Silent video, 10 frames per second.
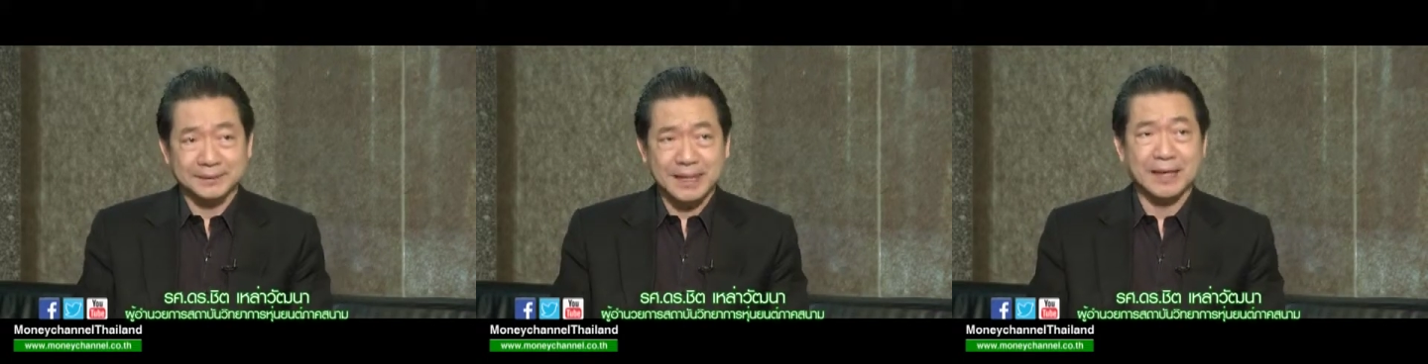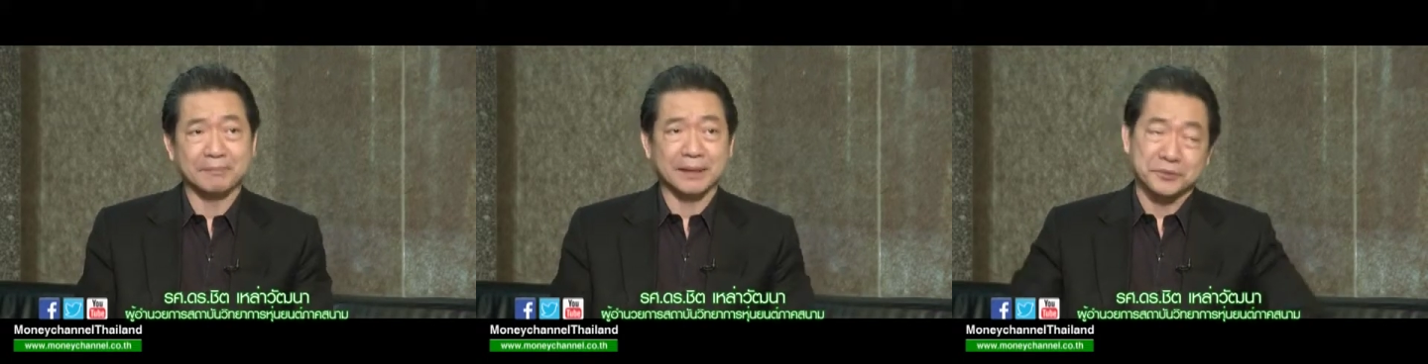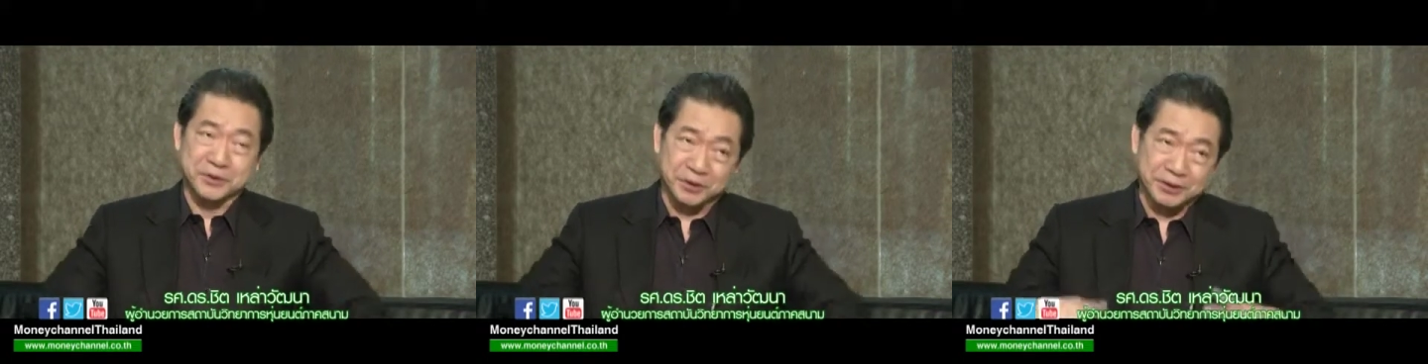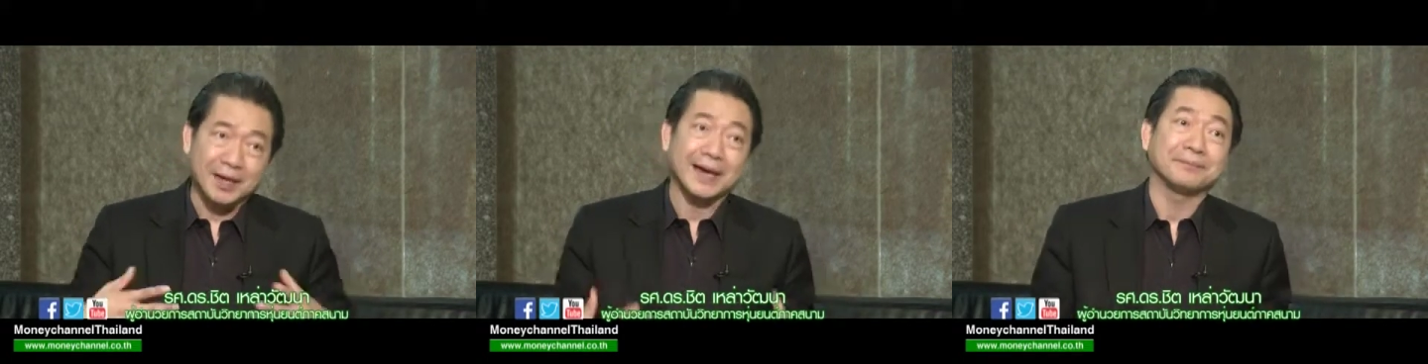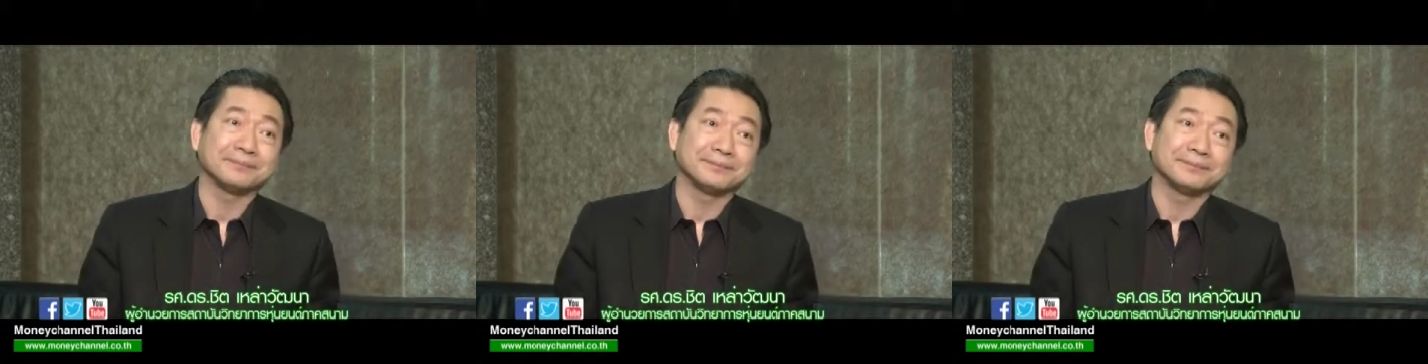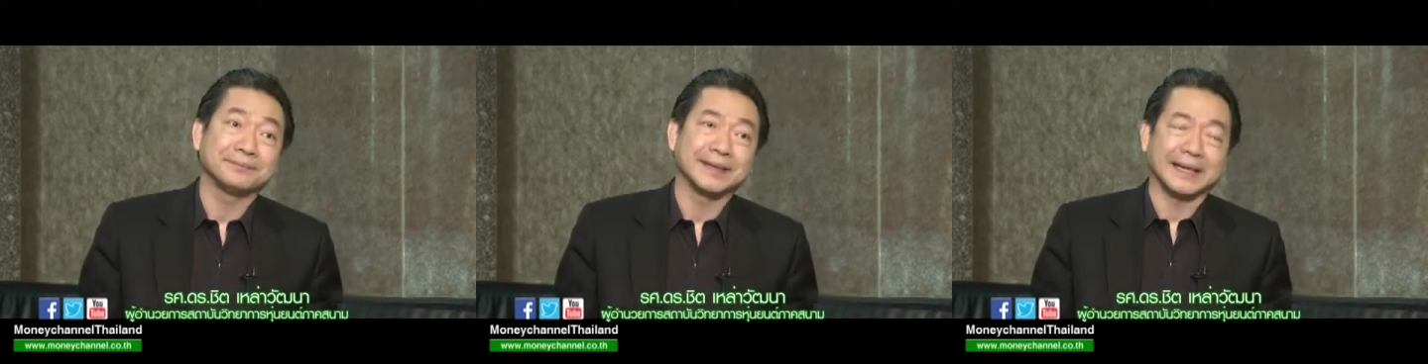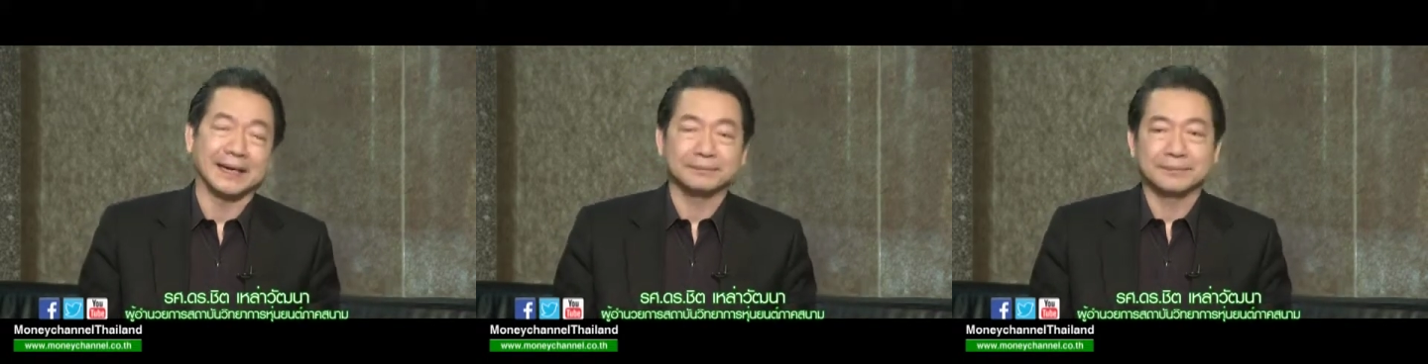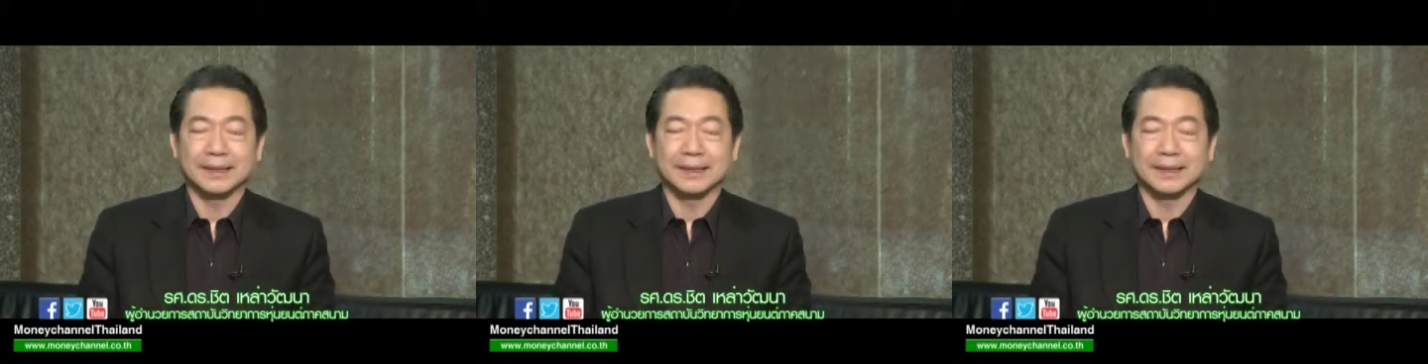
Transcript: สร้างเป็นหุ่นยนต์ต้อนรับนะครับ